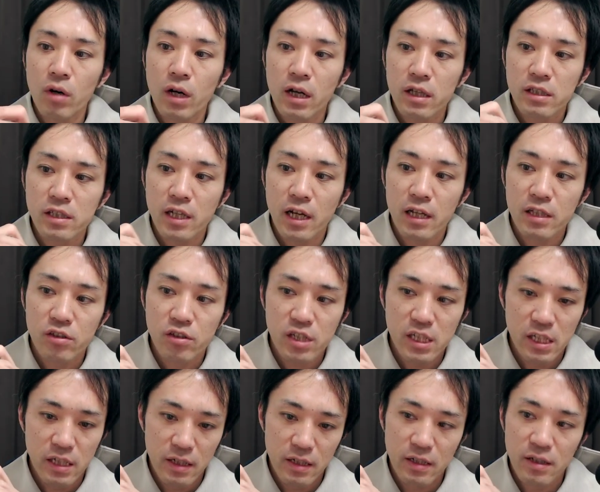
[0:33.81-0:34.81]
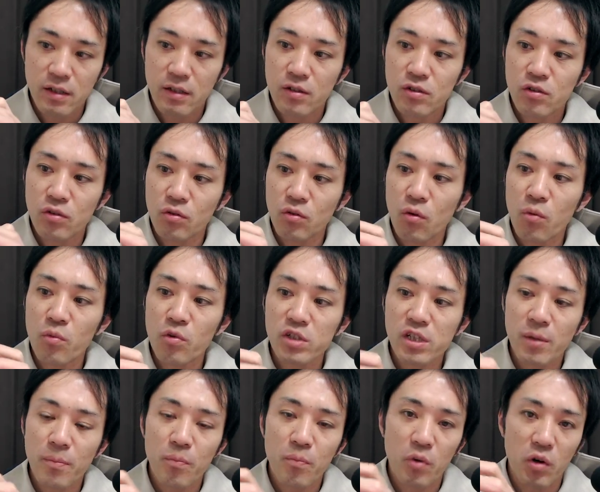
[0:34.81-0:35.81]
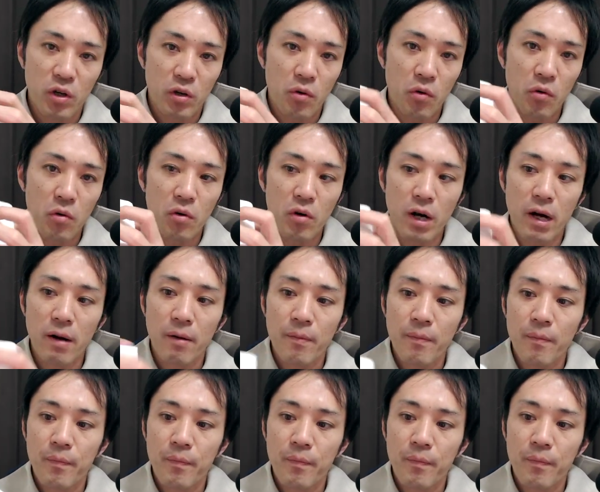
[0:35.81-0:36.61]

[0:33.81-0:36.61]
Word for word: がチャチ。ちょっとおもちゃっぽい、ここが。